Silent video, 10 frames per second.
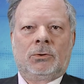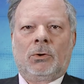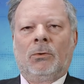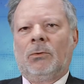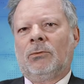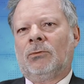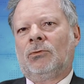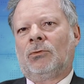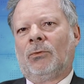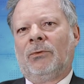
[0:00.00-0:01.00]
quand
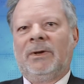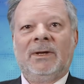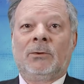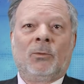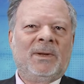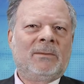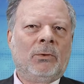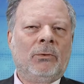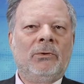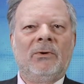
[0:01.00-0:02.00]
on est
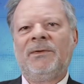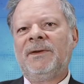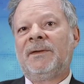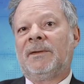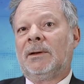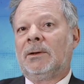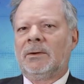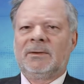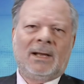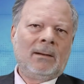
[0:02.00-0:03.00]
complètement novice et
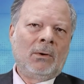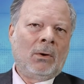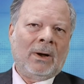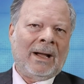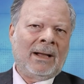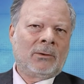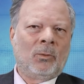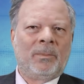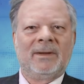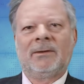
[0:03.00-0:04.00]
totalement
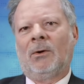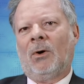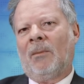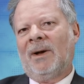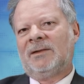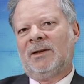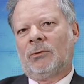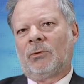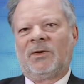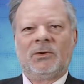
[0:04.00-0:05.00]
incompétent en
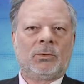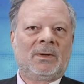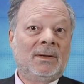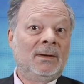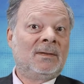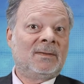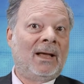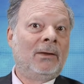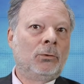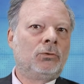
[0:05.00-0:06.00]
matière de sécurité,
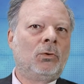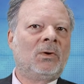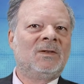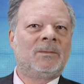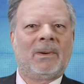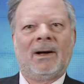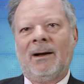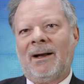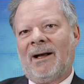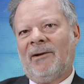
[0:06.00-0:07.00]
ça n'autorise
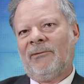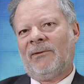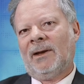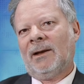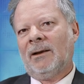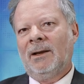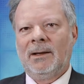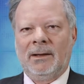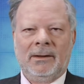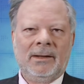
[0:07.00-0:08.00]
pas à faire
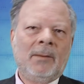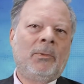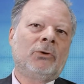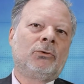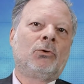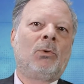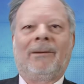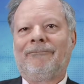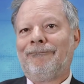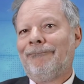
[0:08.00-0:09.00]
n'importe quoi.